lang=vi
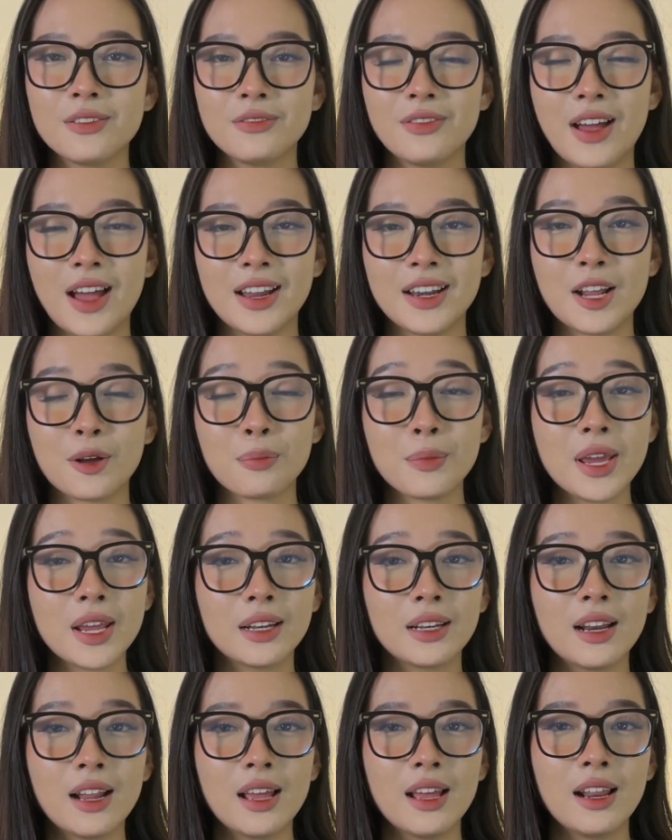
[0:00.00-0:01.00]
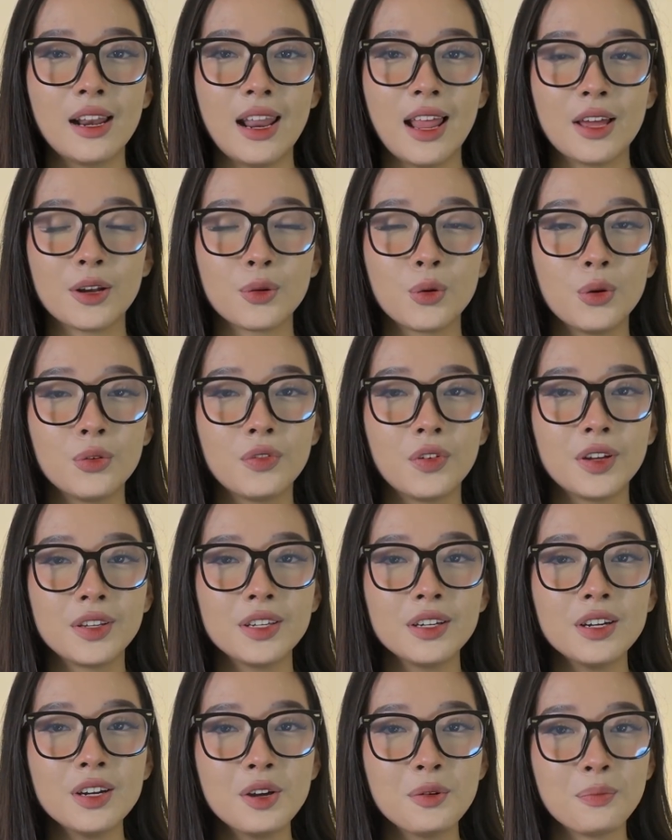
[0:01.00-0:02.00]
Và đặc biệt là đối với
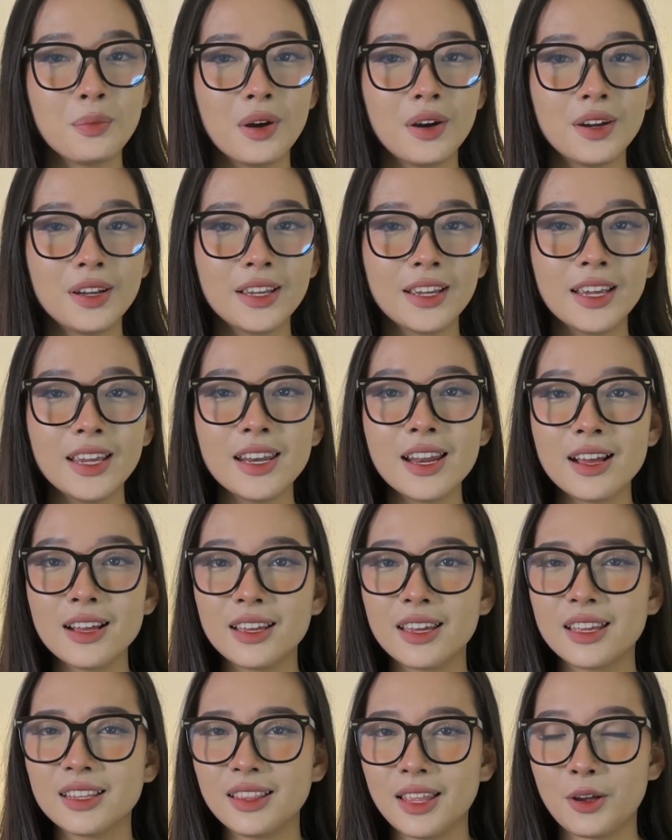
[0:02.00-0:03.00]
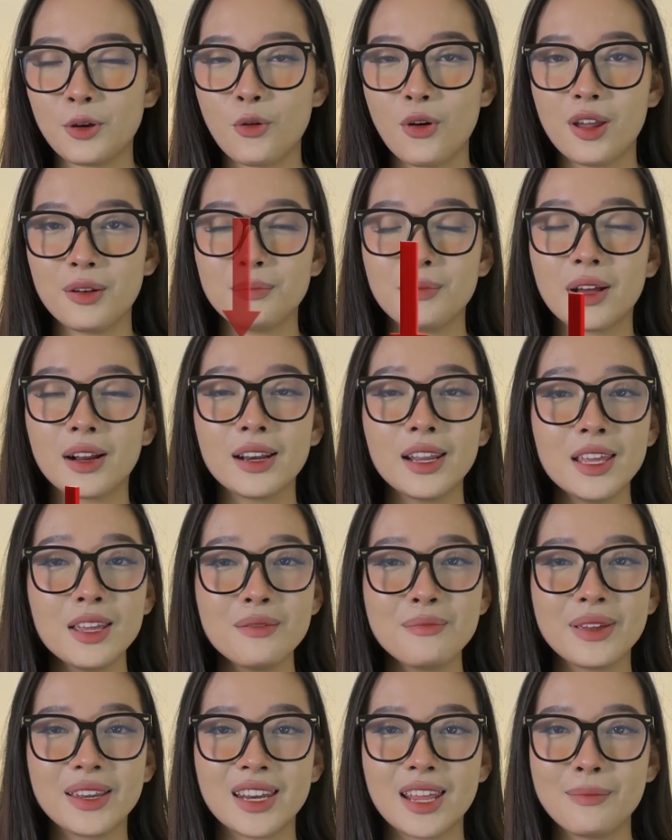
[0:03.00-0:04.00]
những người mới, khi đăng ký tài khoản bằng
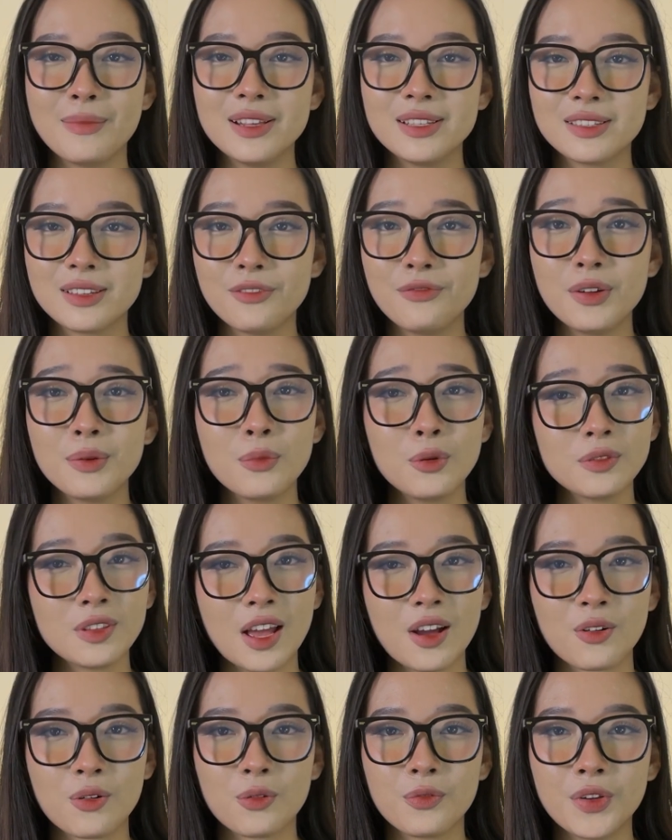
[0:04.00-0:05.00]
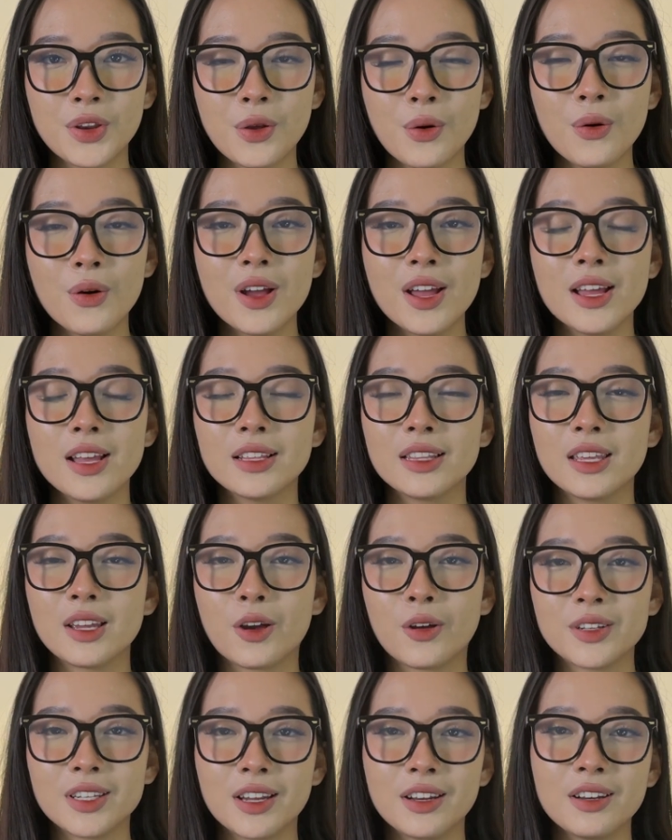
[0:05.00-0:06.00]
link mình để bên dưới phần mô tả của video thì
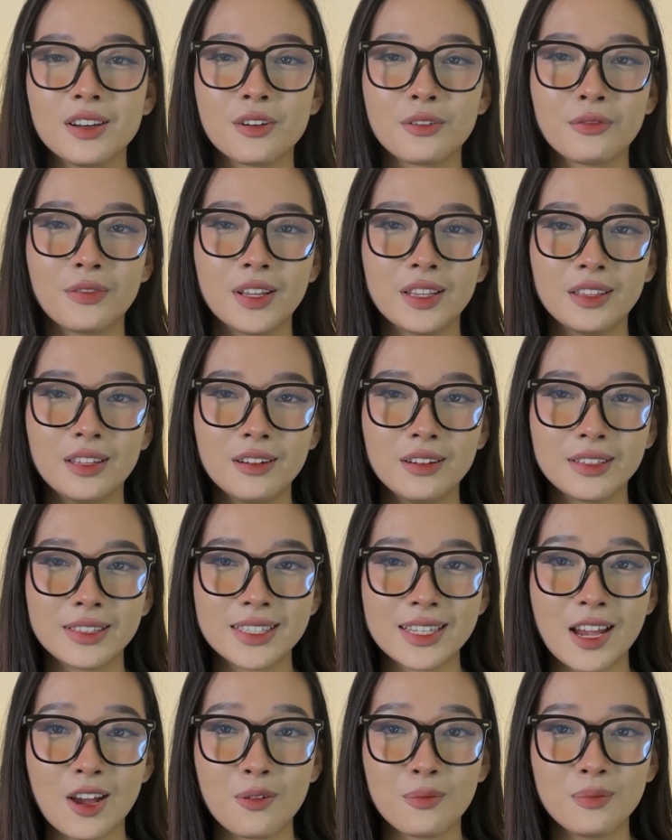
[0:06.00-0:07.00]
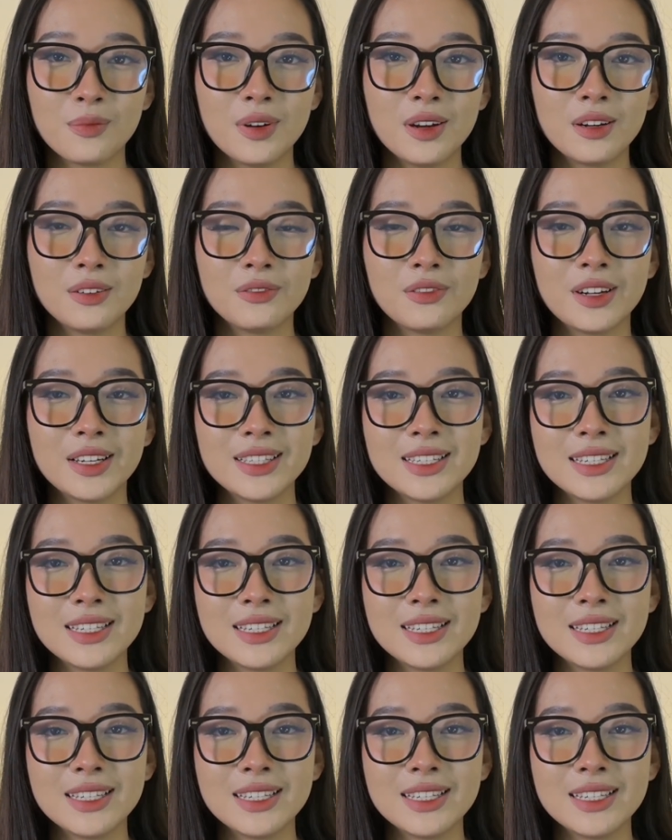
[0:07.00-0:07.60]
còn nhận được phần thưởng chào mừng với